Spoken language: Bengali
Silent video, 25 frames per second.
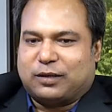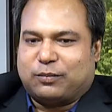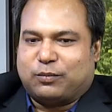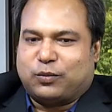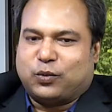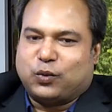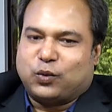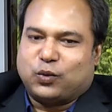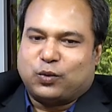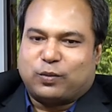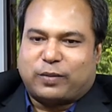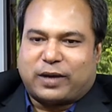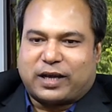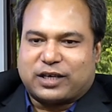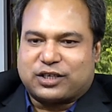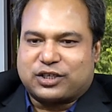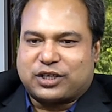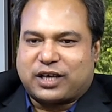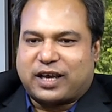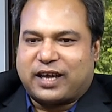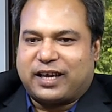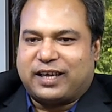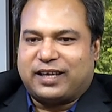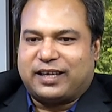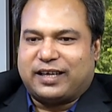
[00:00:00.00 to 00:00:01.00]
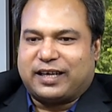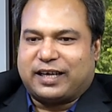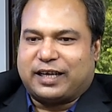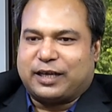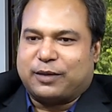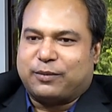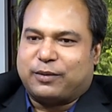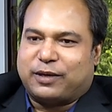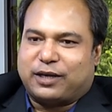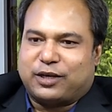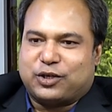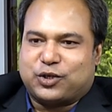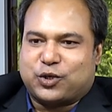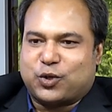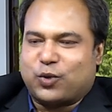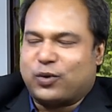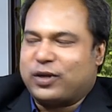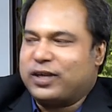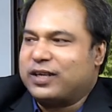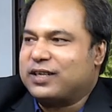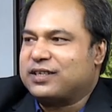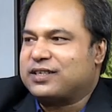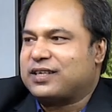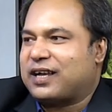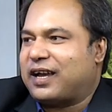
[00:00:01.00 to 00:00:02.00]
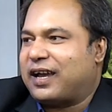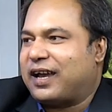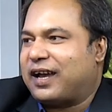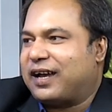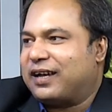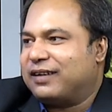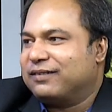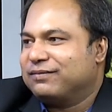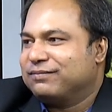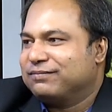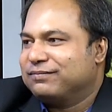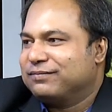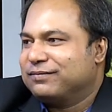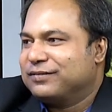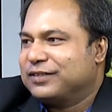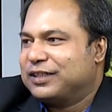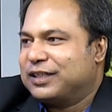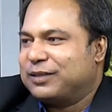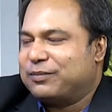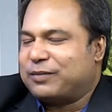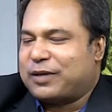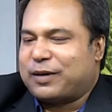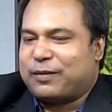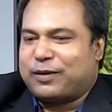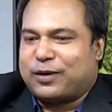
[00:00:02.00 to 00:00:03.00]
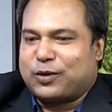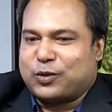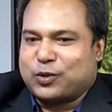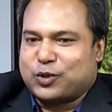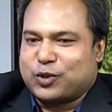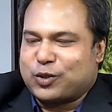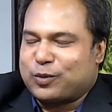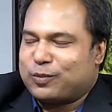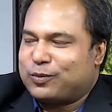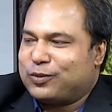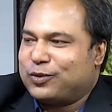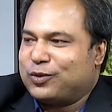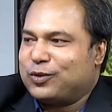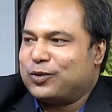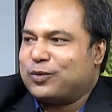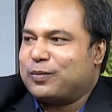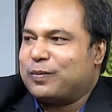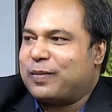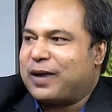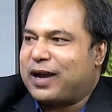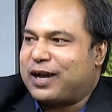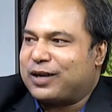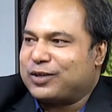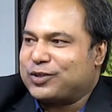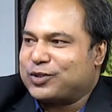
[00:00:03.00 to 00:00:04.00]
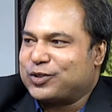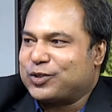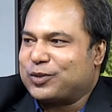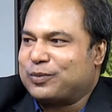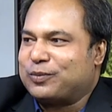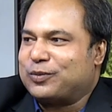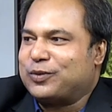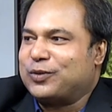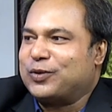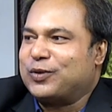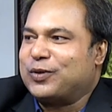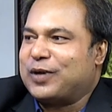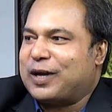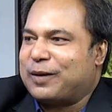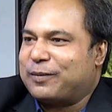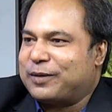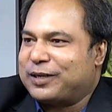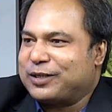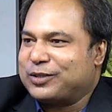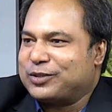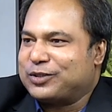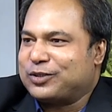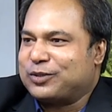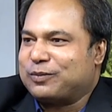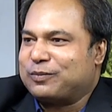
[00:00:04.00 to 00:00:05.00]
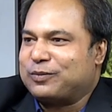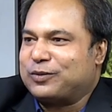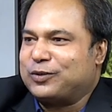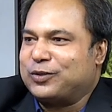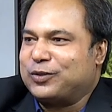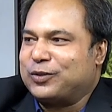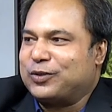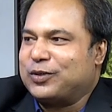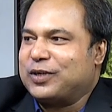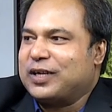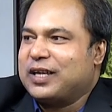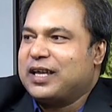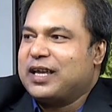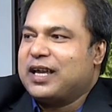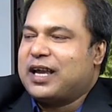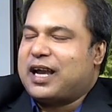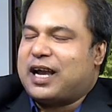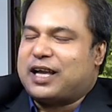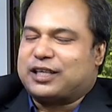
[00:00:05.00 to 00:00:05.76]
পুরো বাসায় একেবারে শোকের ছায়া বাবারও স্বপ্ন মার স্বপ্ন আমার স্বপ্ন আচ্ছা।